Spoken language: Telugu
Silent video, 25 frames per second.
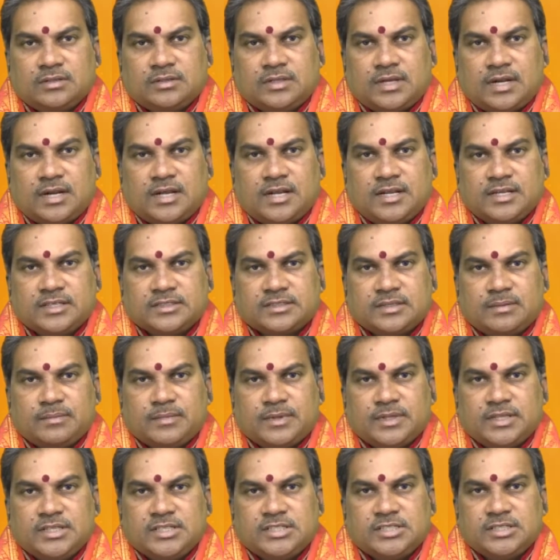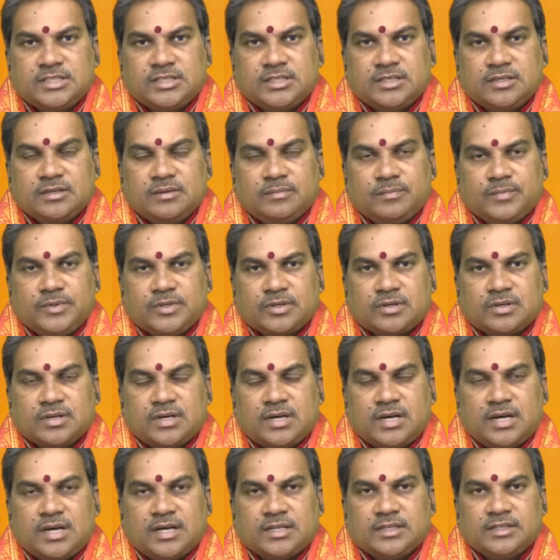ధనానికి సంబంధించి మీ యొక్క
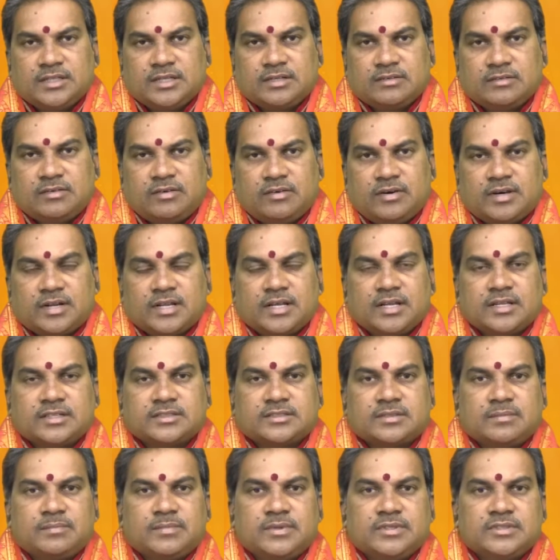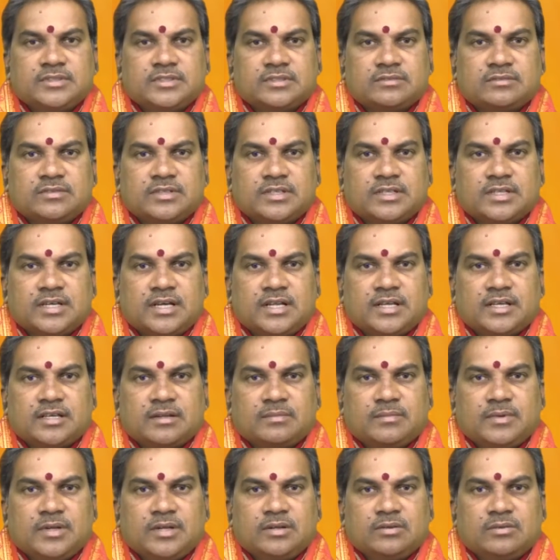ఆర్థిక వ్యవహారాలకు సంబంధించినటువంటి
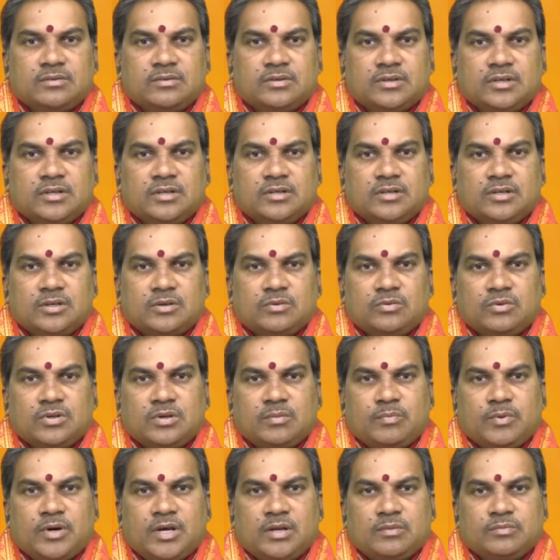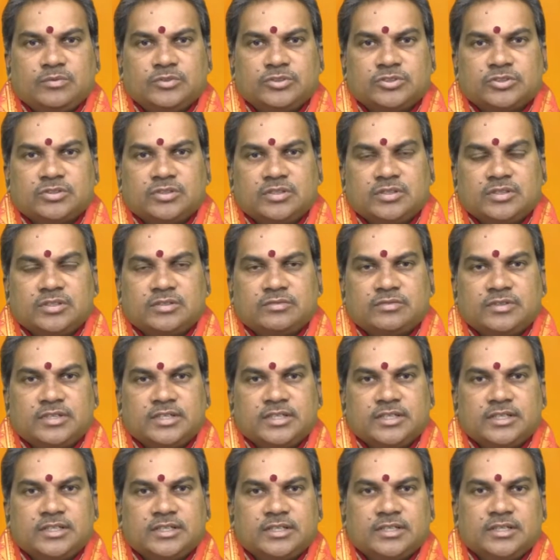కార్యక్రమాల్లో ఎక్కువగా పాలు
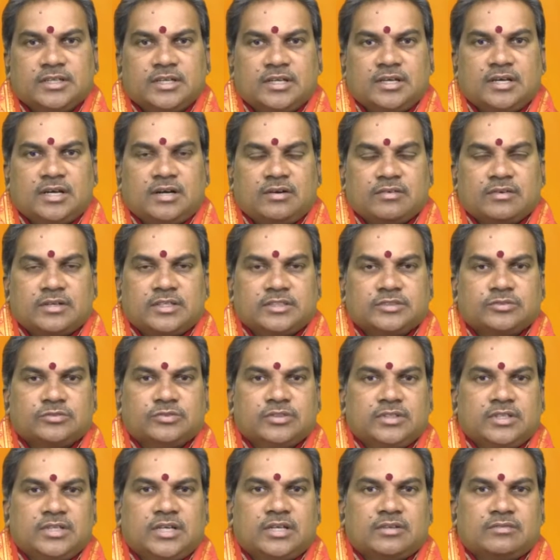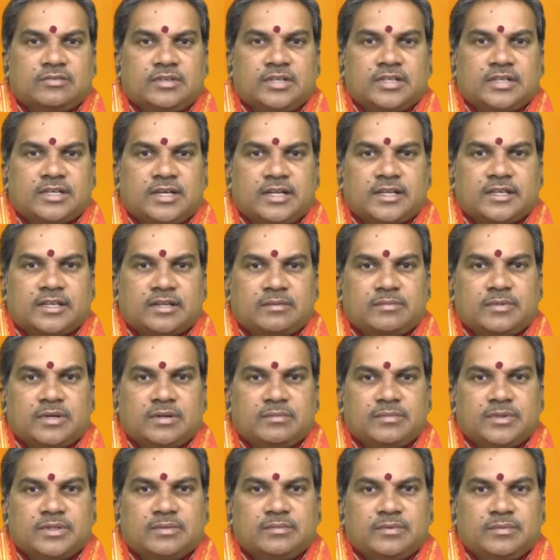పుంజుకునేటువంటి అవకాశం ఉంది అటువంటి కార్యక్రమాల
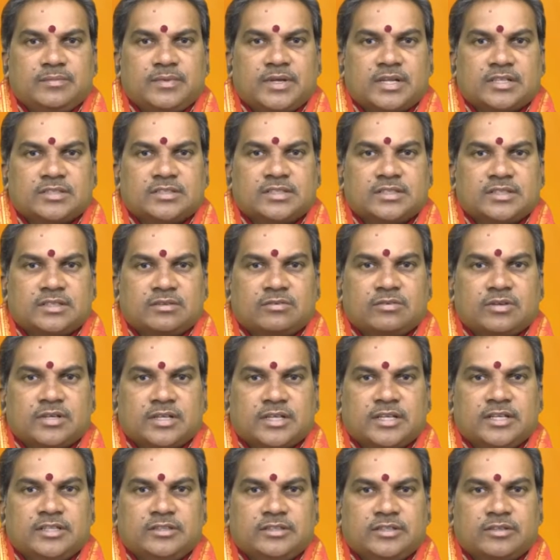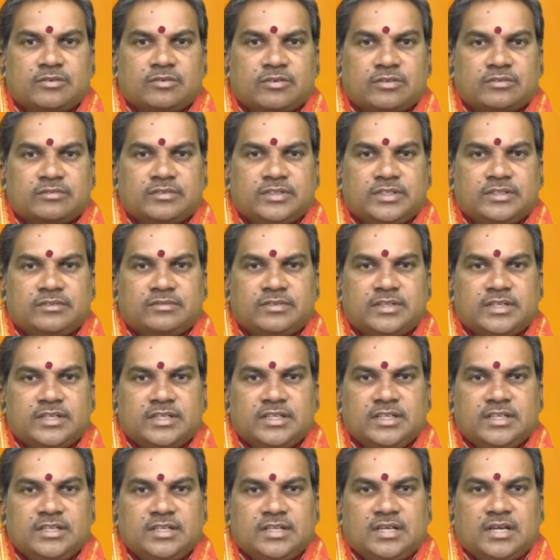మీద మీ మనసు అంతా కూడా కేంద్రీకృతం
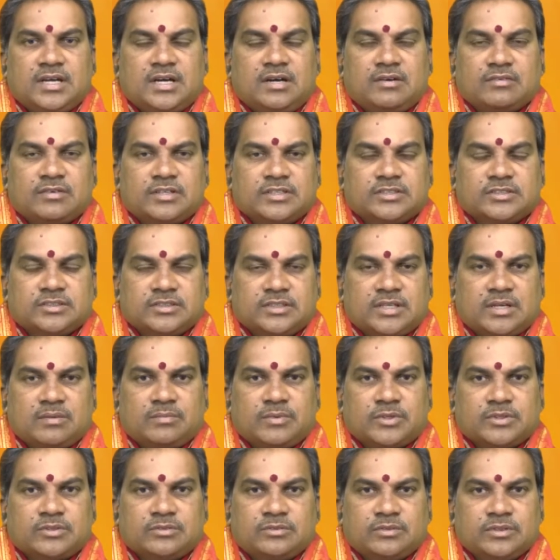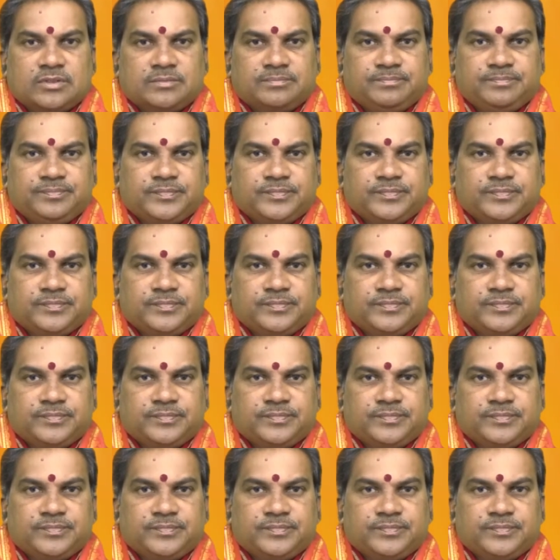అయ్యేటువంటి అవకాశం కనబడుతోంది